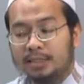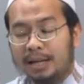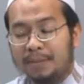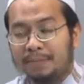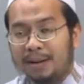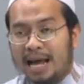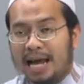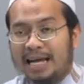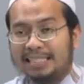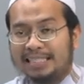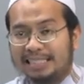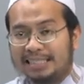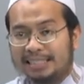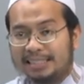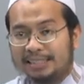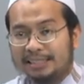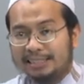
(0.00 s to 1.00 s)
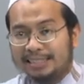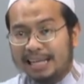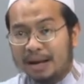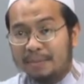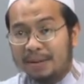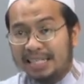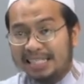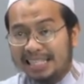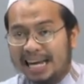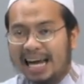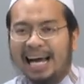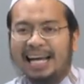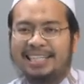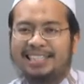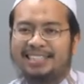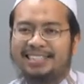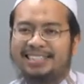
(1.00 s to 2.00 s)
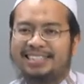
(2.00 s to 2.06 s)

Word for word: ทำลายธรรมชาติ